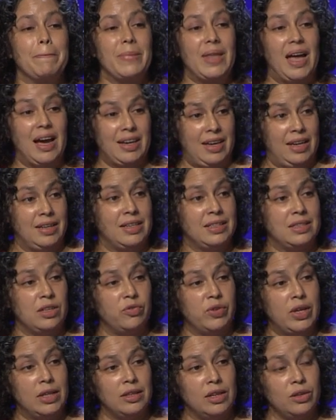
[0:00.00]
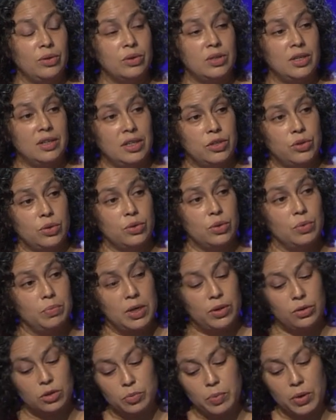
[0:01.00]
a quienes defienden los derechos
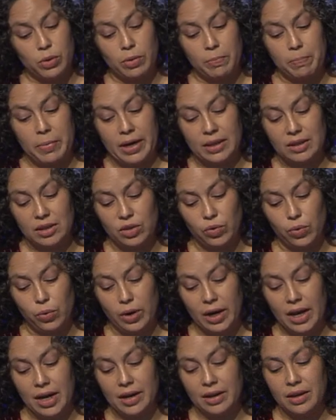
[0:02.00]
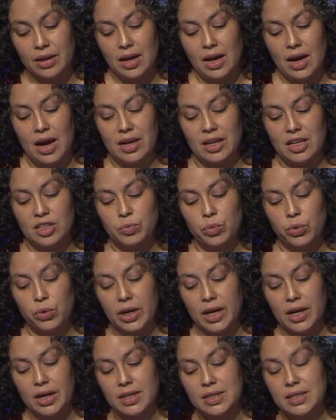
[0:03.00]
humanos, pero en particular a las
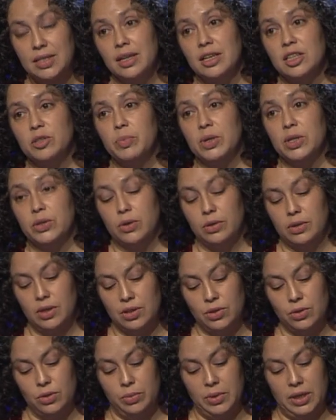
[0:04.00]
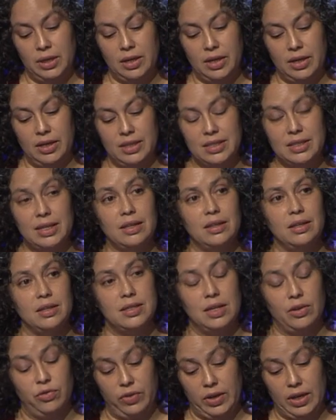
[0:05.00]
mujeres y las personas no binarias que
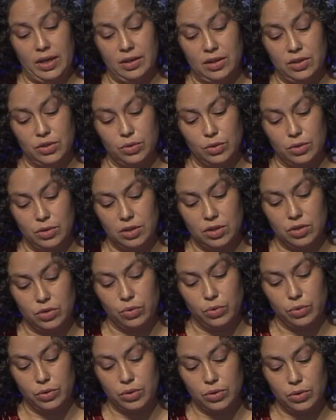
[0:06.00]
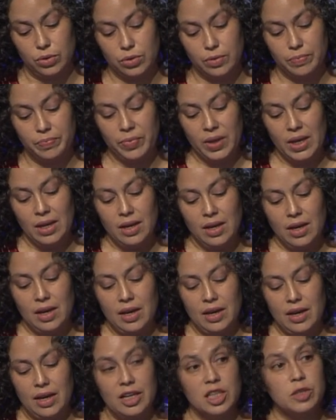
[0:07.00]
desafían estos discursos.
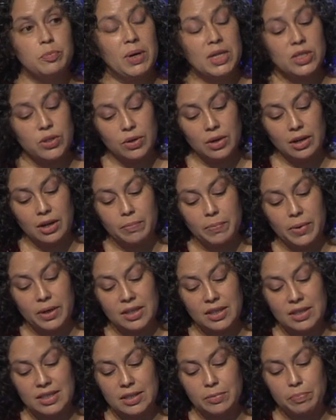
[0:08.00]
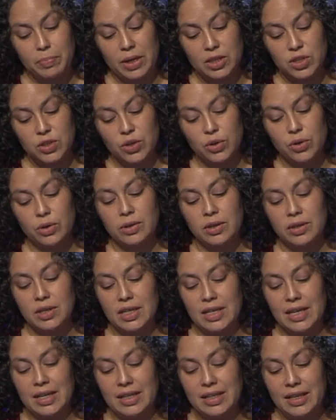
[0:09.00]
El espacio de la participación
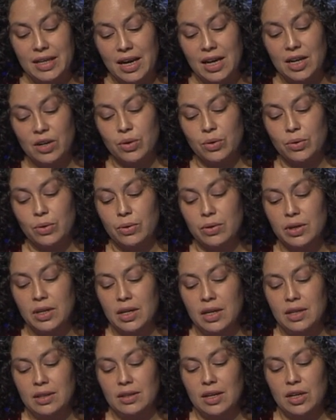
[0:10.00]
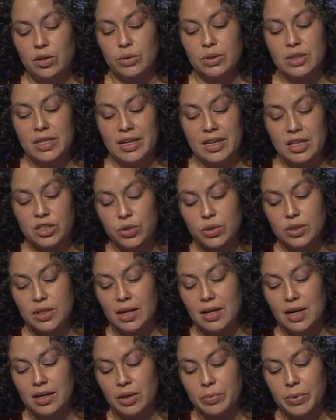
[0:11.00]
y el diálogo de los derechos a
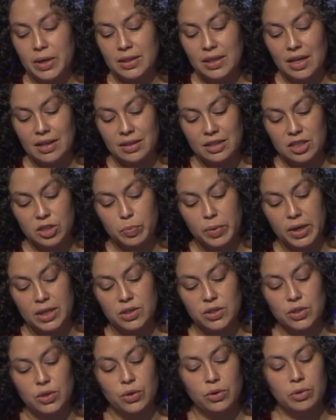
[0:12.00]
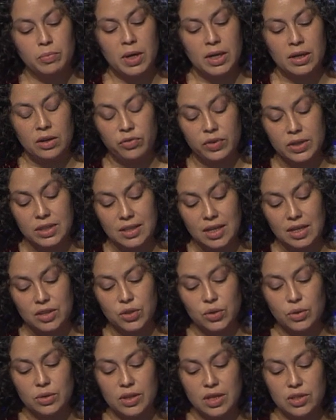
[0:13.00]
la libertad de expresión,
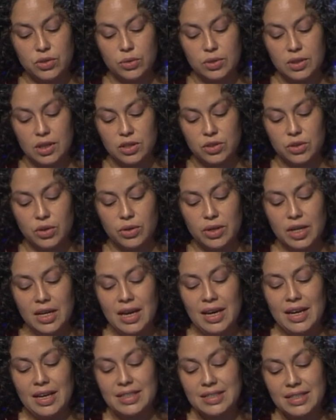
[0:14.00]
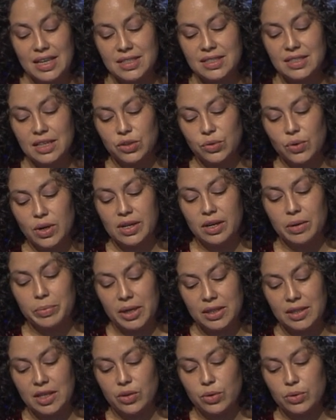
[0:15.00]
manifestación y asociación están siendo
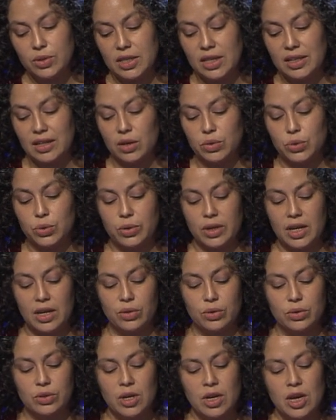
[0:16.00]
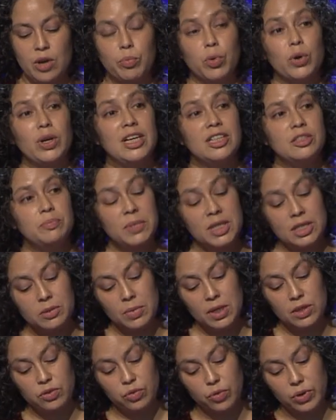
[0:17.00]
arrebatados y clausurados por las
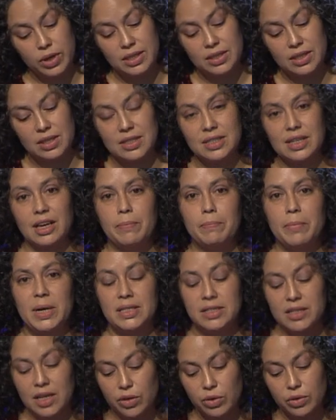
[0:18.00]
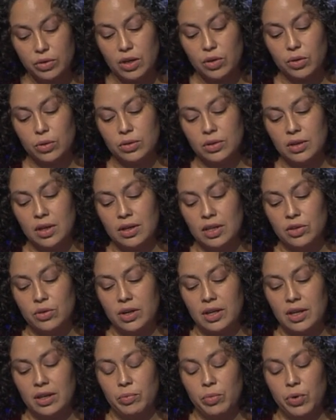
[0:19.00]
mismas fuerzas que han vaciado de contenido
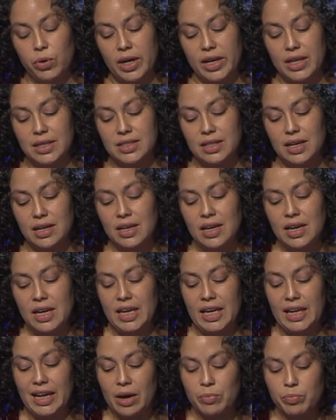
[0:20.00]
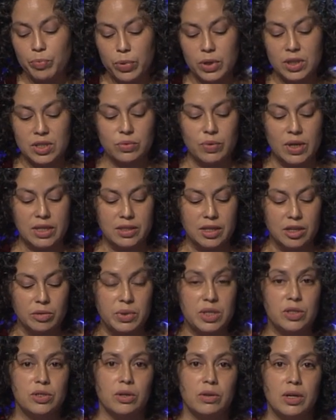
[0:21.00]
la democracia y la han puesto al
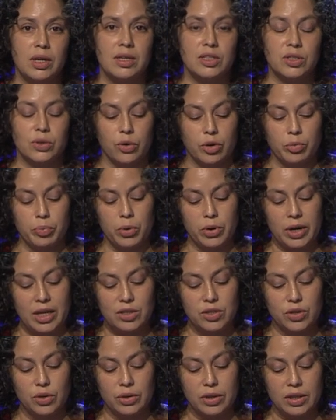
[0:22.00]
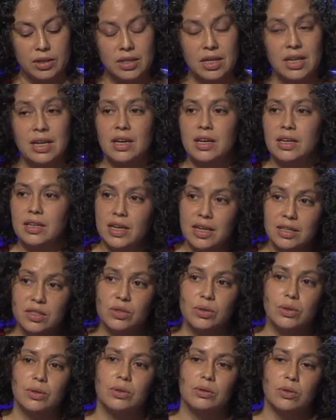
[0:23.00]
servicio de las corporaciones. Y
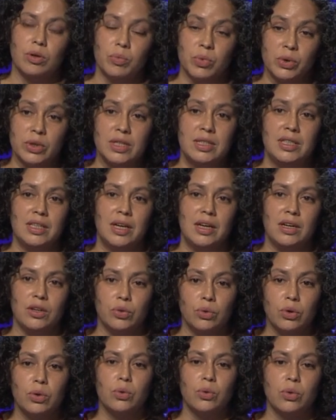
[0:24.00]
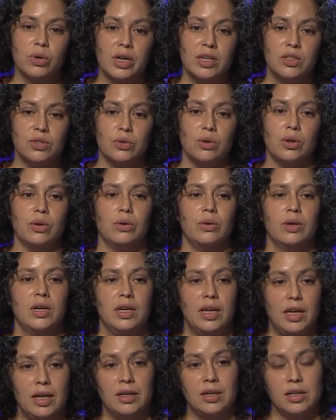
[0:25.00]
esto, como decía, no ocurre solo
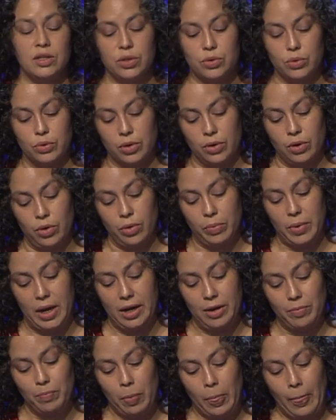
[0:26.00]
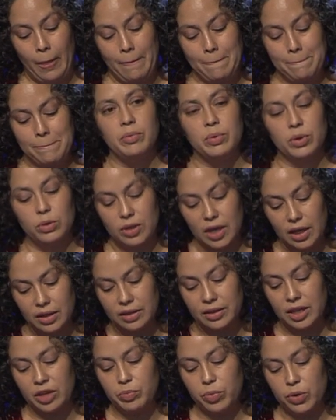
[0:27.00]
en el sur global
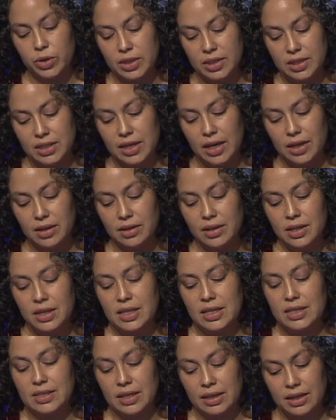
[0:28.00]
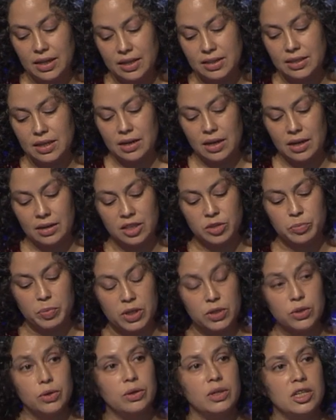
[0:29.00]
brutalidad policial y se encarcela a las
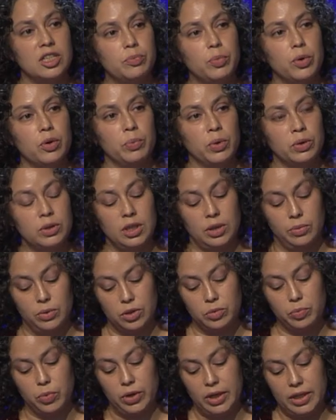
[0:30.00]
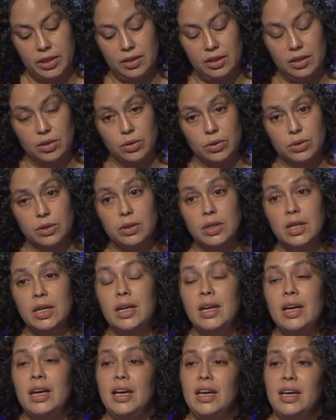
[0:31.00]
personas por motivos políticos.
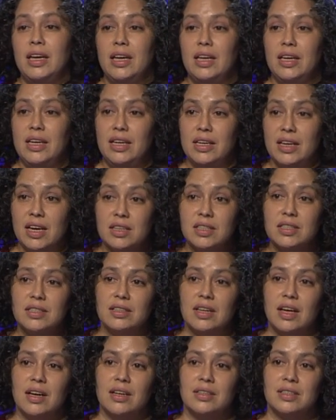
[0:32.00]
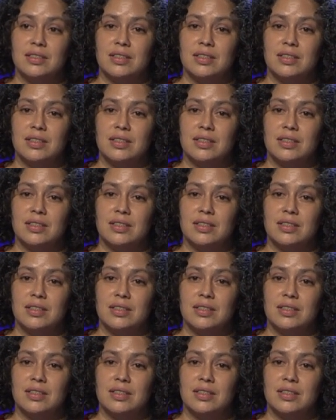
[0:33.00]
Y estas